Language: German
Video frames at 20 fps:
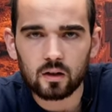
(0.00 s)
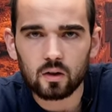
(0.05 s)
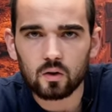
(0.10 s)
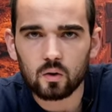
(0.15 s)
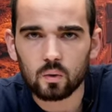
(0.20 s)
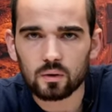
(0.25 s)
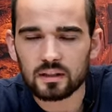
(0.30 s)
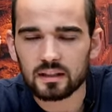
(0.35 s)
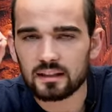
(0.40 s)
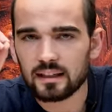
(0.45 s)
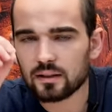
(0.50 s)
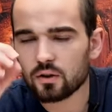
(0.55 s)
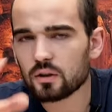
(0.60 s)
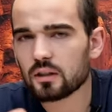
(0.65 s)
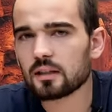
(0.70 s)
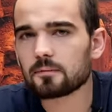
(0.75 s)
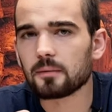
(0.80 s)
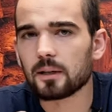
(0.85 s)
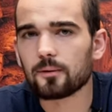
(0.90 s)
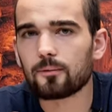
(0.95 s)
Und ich lese euch
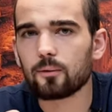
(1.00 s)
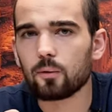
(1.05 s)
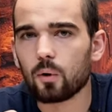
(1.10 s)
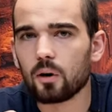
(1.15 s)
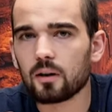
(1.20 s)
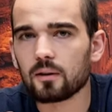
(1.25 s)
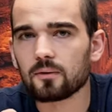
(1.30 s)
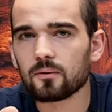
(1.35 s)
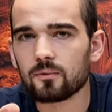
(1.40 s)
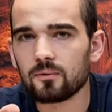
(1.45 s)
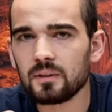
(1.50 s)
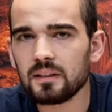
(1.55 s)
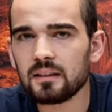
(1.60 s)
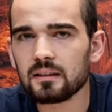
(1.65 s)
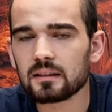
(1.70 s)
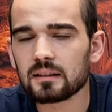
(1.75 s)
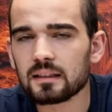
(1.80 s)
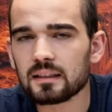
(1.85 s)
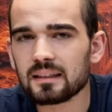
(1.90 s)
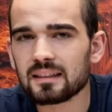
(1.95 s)
jetzt mal vor,
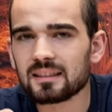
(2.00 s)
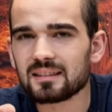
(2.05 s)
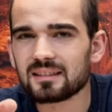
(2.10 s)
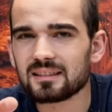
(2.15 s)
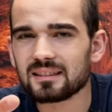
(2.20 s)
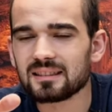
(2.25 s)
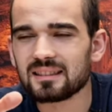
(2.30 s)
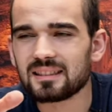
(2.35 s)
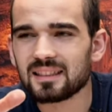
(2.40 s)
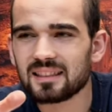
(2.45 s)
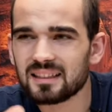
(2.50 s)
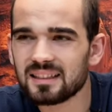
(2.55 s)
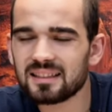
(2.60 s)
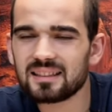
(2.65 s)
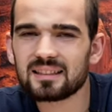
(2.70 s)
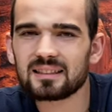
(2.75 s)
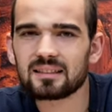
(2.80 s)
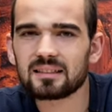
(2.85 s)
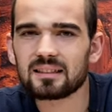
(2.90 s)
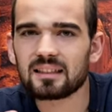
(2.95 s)
wie
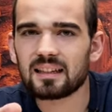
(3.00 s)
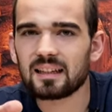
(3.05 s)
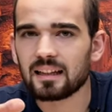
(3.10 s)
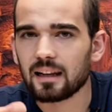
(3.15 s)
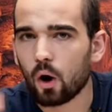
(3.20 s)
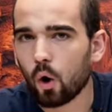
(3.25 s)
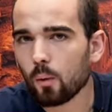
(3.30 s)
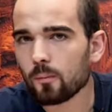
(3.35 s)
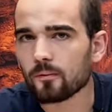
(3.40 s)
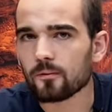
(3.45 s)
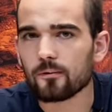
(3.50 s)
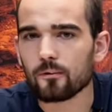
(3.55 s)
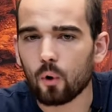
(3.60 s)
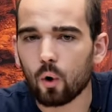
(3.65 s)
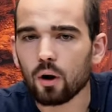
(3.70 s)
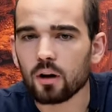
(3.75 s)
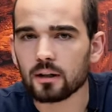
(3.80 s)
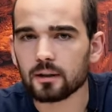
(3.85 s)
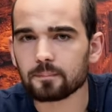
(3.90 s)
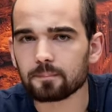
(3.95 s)
Christen glauben
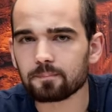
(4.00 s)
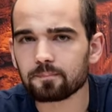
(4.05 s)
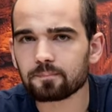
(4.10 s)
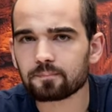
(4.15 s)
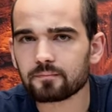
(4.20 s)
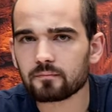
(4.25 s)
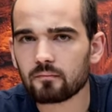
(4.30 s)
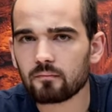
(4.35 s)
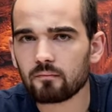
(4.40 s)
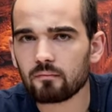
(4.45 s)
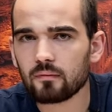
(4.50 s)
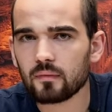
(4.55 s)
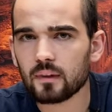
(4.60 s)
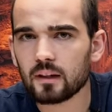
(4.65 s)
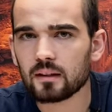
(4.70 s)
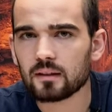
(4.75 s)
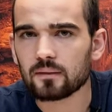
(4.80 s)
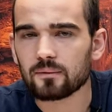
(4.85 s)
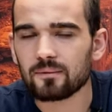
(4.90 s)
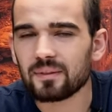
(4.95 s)
wollen,
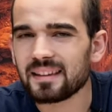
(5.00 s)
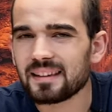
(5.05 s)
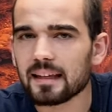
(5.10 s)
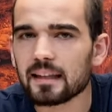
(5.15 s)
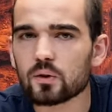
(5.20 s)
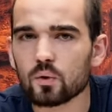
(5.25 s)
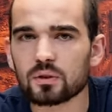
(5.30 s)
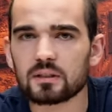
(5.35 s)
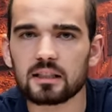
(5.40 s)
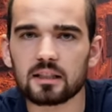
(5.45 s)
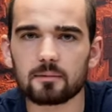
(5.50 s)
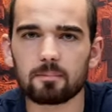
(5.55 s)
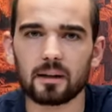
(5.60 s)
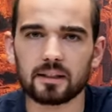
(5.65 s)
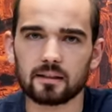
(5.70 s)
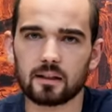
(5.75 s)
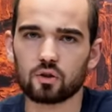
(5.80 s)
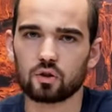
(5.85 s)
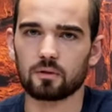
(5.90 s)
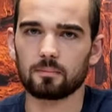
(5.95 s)
wie Jesus diese
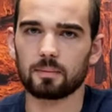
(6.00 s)
Passage